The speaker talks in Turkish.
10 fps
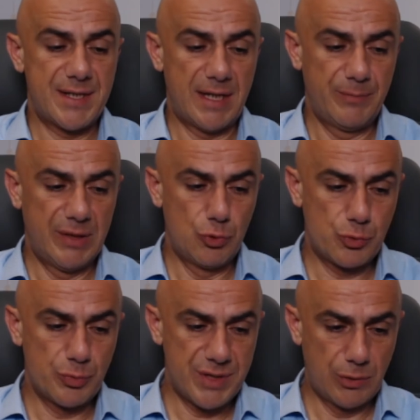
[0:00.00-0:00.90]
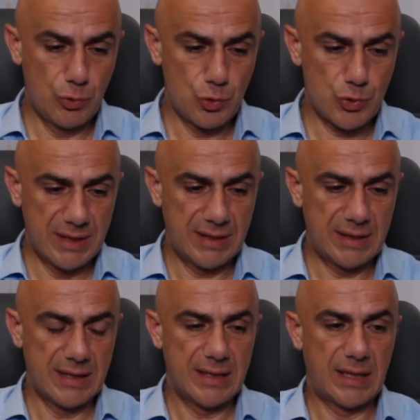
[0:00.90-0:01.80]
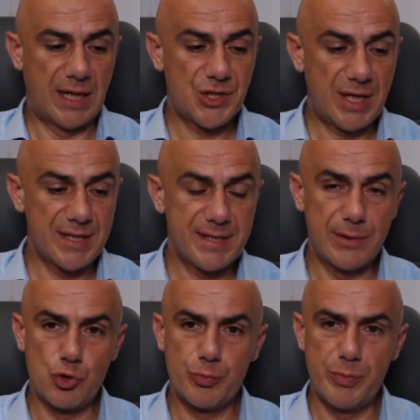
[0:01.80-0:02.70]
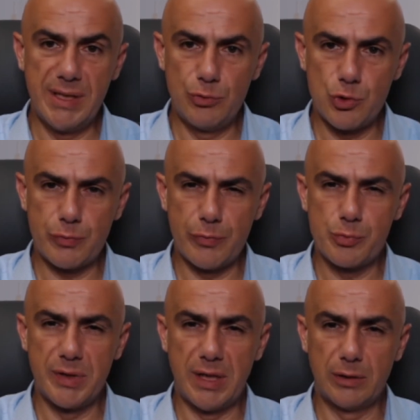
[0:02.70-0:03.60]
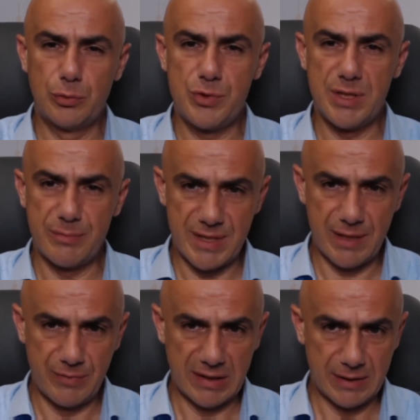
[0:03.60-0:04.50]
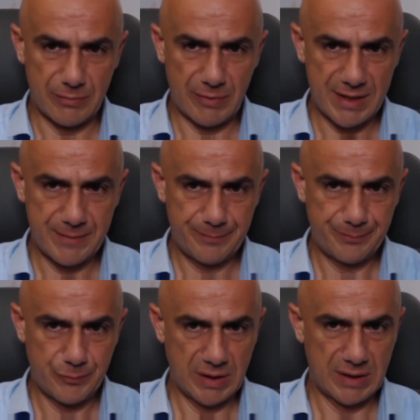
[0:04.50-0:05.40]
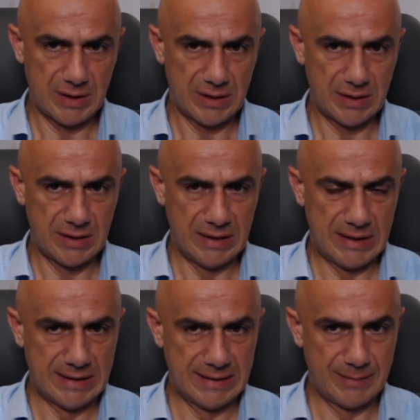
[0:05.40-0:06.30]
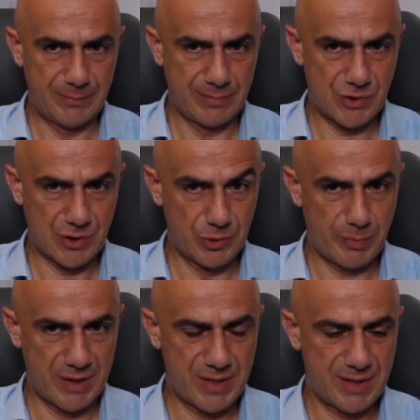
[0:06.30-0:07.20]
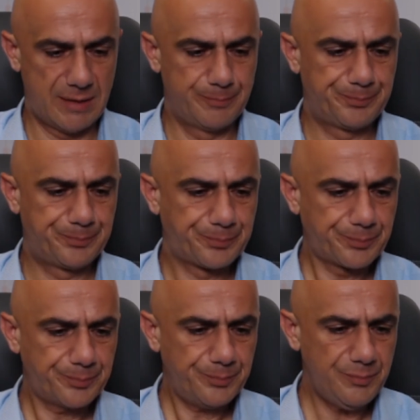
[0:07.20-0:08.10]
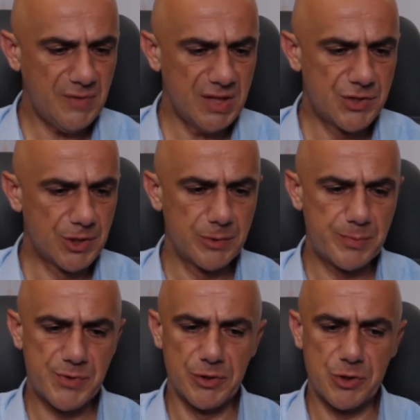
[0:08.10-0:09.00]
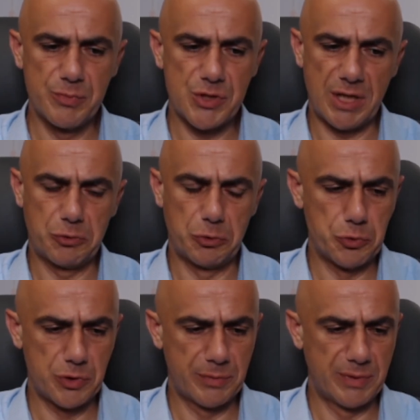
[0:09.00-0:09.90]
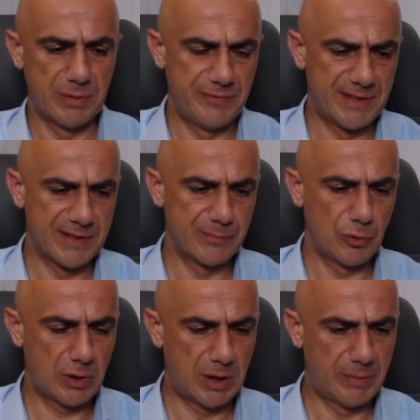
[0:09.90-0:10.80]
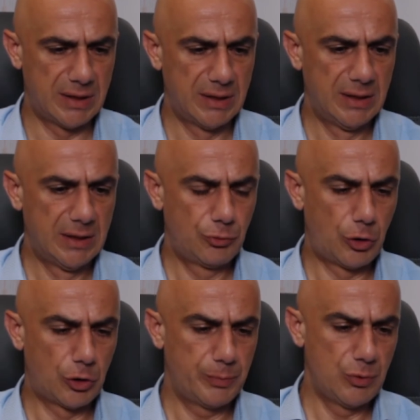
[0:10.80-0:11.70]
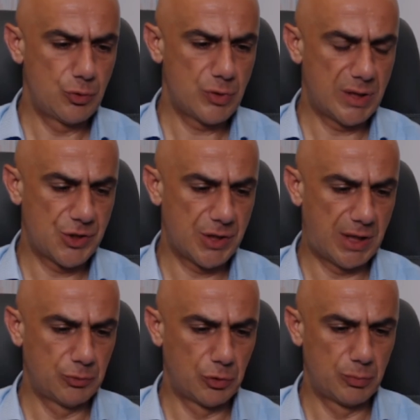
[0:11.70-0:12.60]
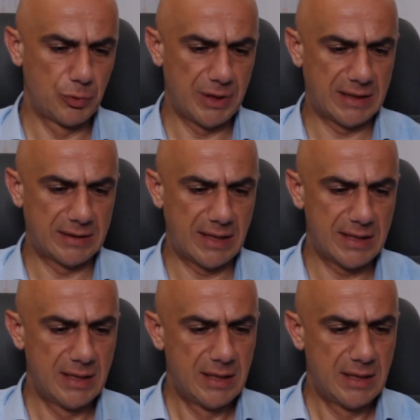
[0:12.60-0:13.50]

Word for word: S&P'de 3800 dedik. E, aşağısında 3700 ve 3620 seviyeleri var. E, ikili dip çalışmazsa çalışıp çalışmayacağı konusunda benim fikrim yok ama 4100'den aşağı doğru buraya kadar